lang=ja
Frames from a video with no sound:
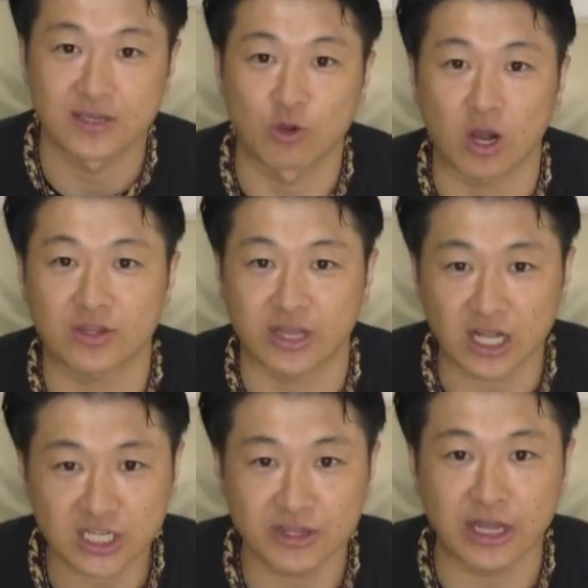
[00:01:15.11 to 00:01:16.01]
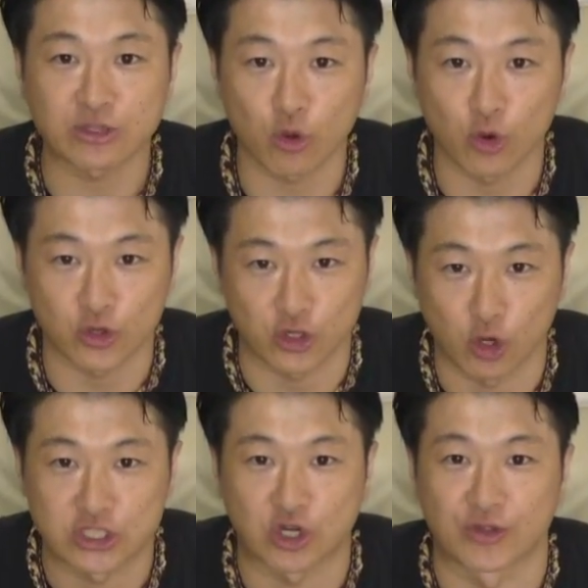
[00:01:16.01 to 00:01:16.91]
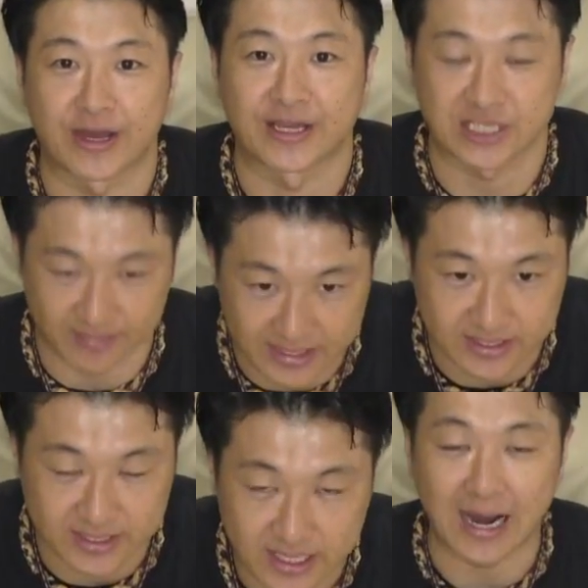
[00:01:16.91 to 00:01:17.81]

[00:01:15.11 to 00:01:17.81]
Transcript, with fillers: よかったらチャンネル登録よろしくお願いします。